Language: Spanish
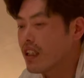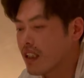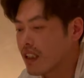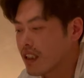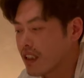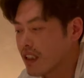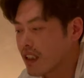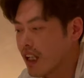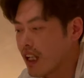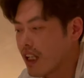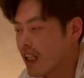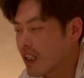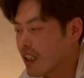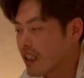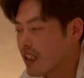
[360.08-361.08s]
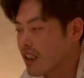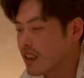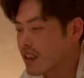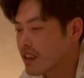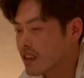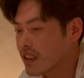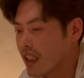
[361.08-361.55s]
eh, el
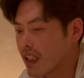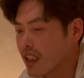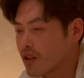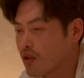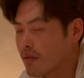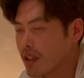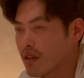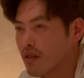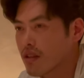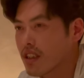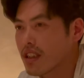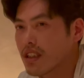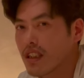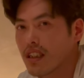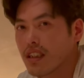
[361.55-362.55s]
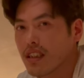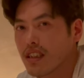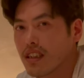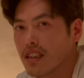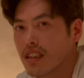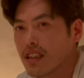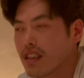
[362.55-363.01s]
alga sale súper crujiente
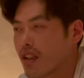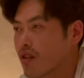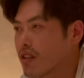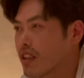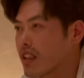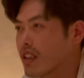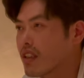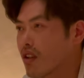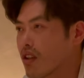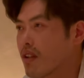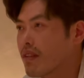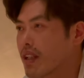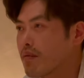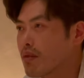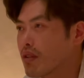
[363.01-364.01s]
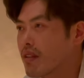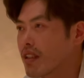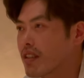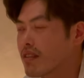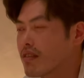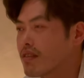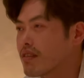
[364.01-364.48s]
y lo, lo deberían probar
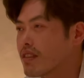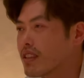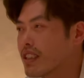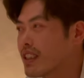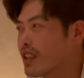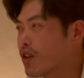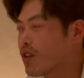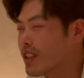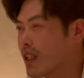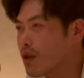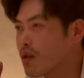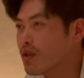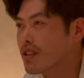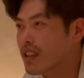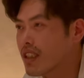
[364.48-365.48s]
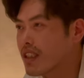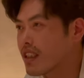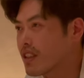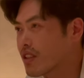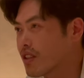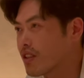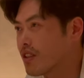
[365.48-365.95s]
si no te gusta, de
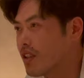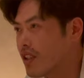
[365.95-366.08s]
hecho,